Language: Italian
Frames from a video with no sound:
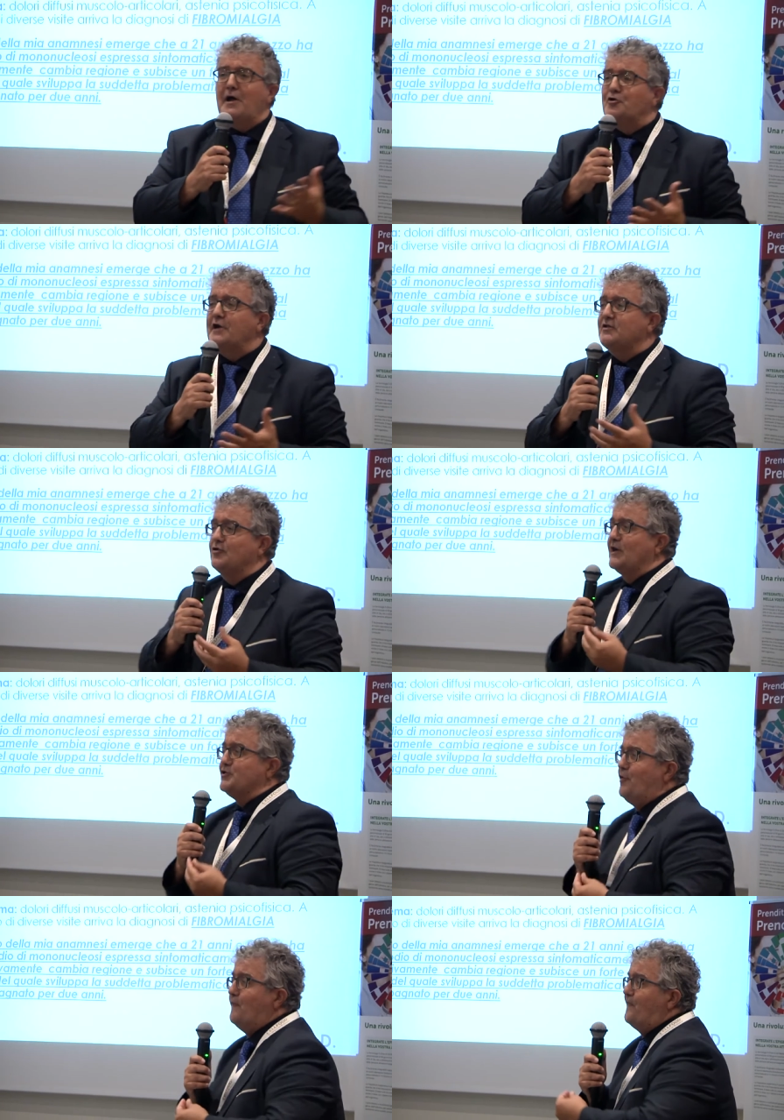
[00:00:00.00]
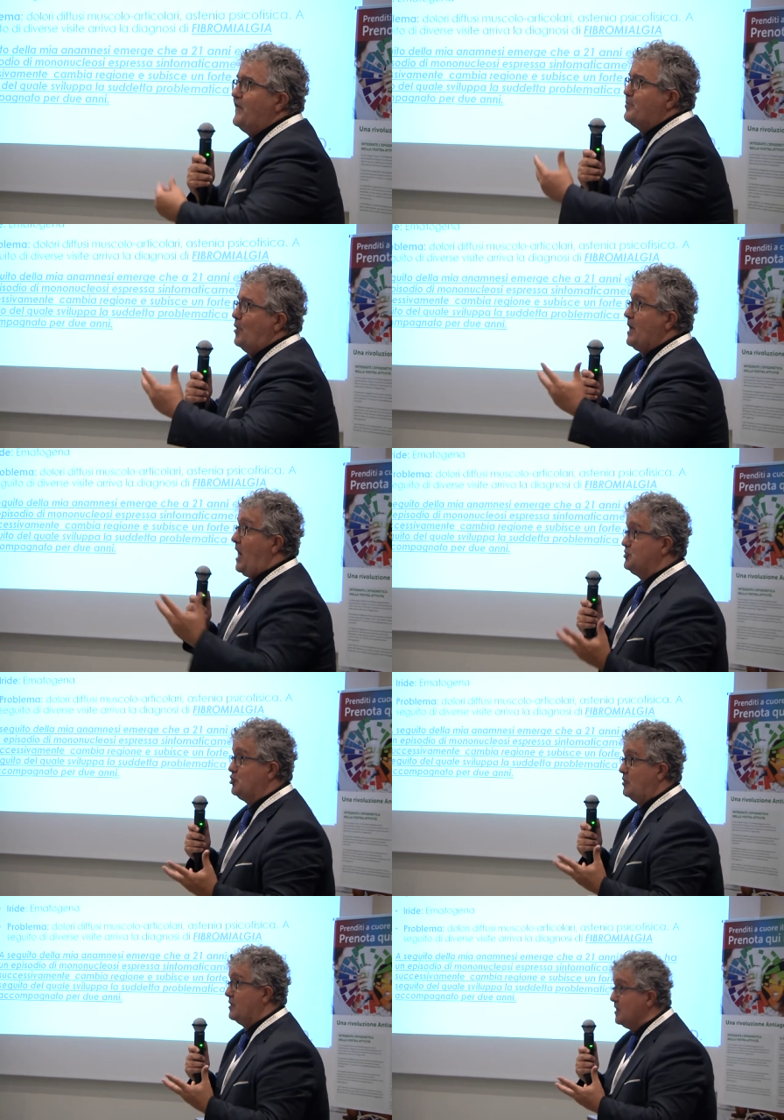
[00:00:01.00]
mi hanno detto che sono un
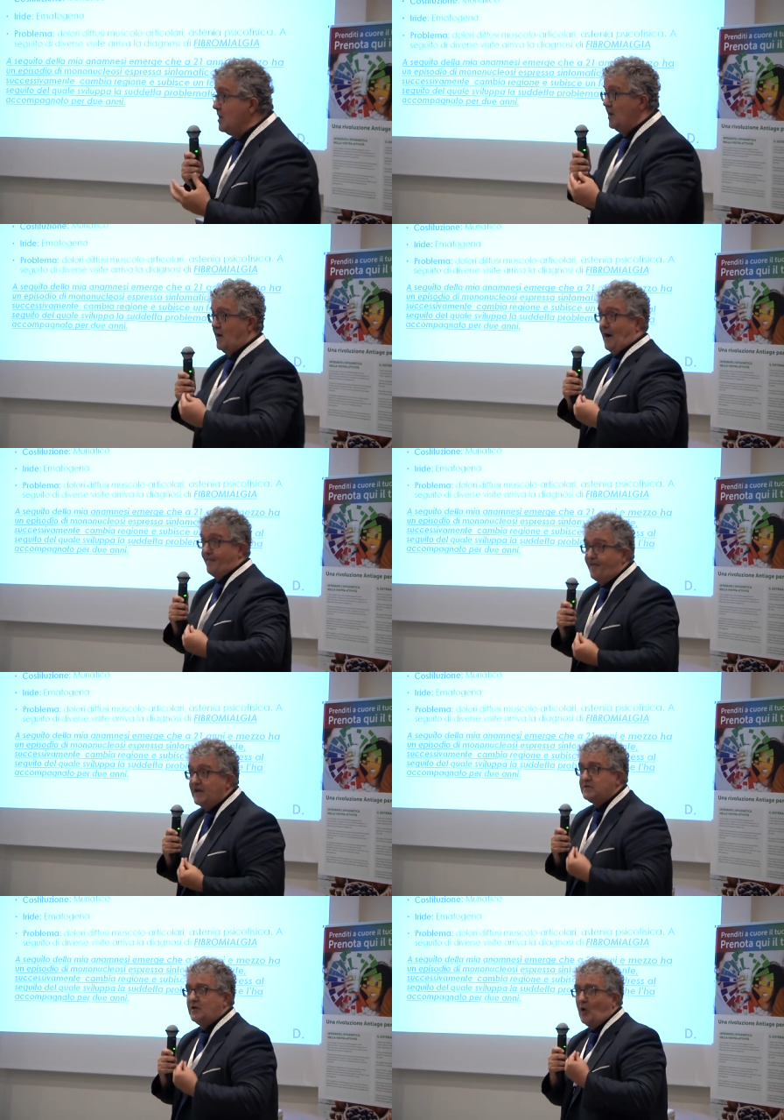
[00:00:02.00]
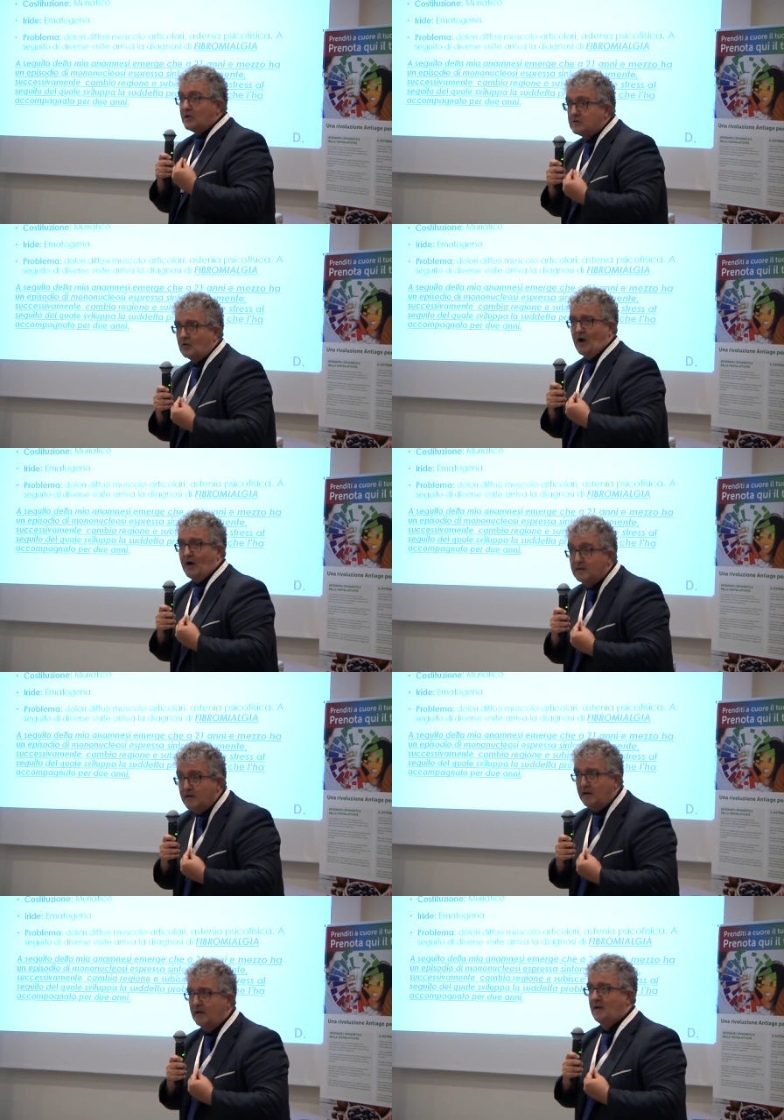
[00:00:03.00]
fibromialgico quindi a 24
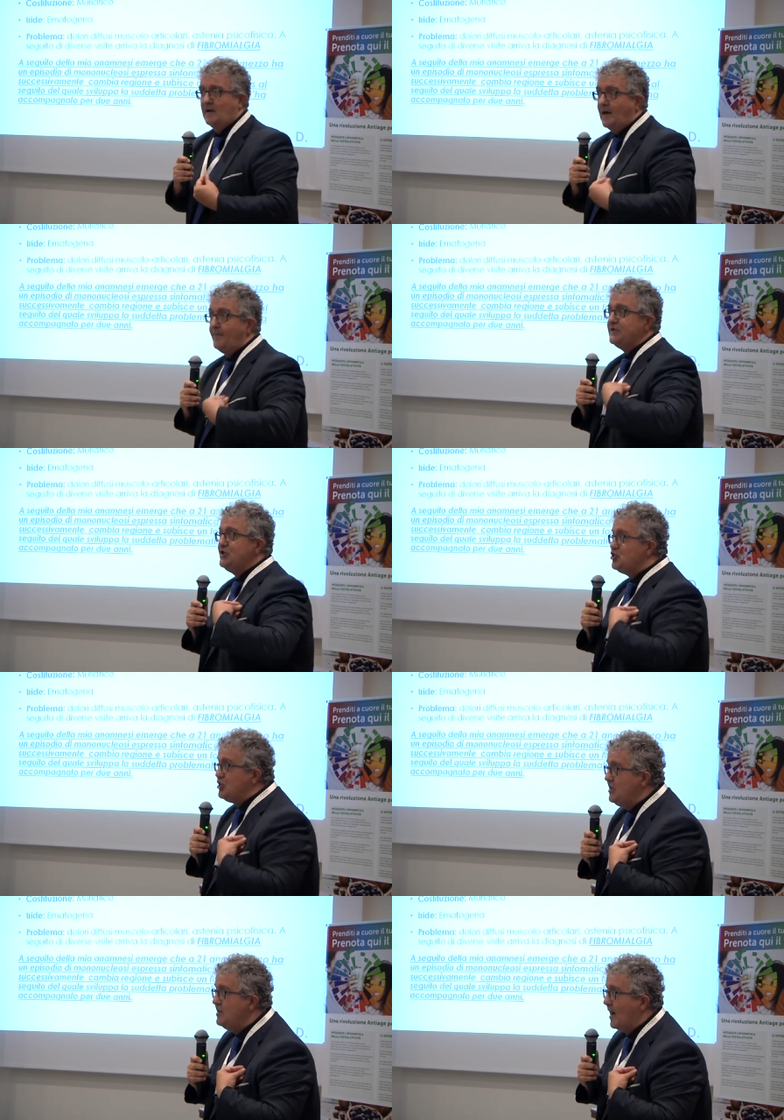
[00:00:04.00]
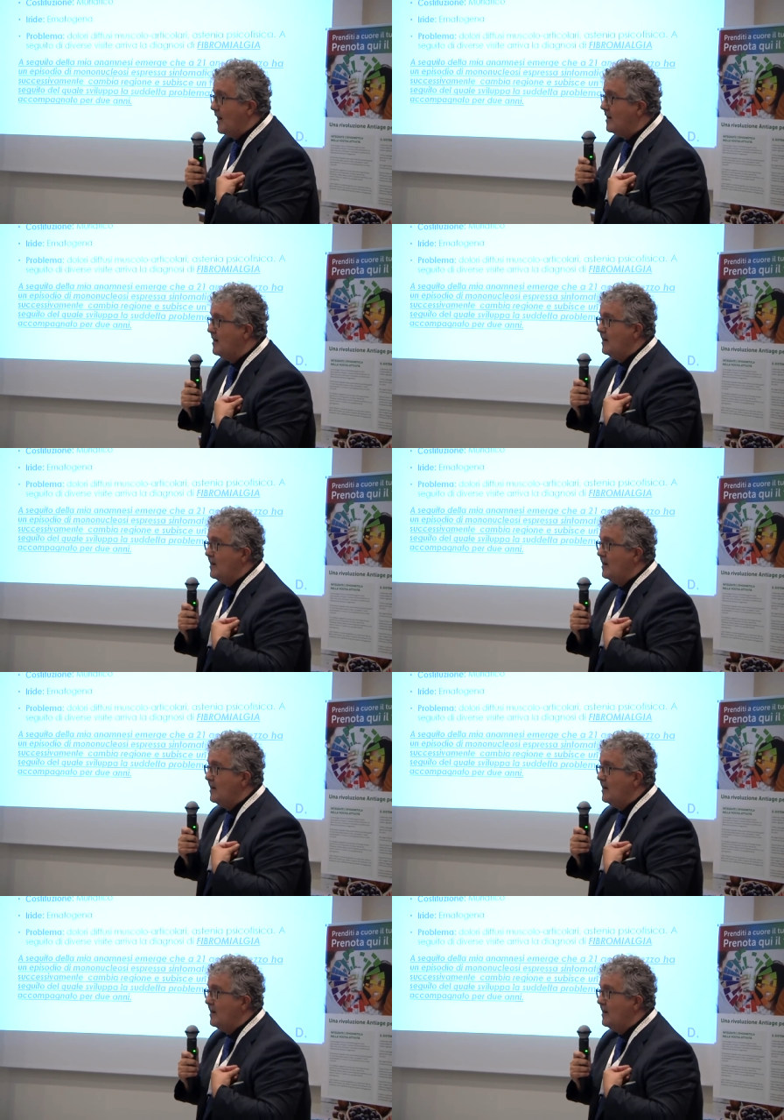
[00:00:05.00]
anni la medicina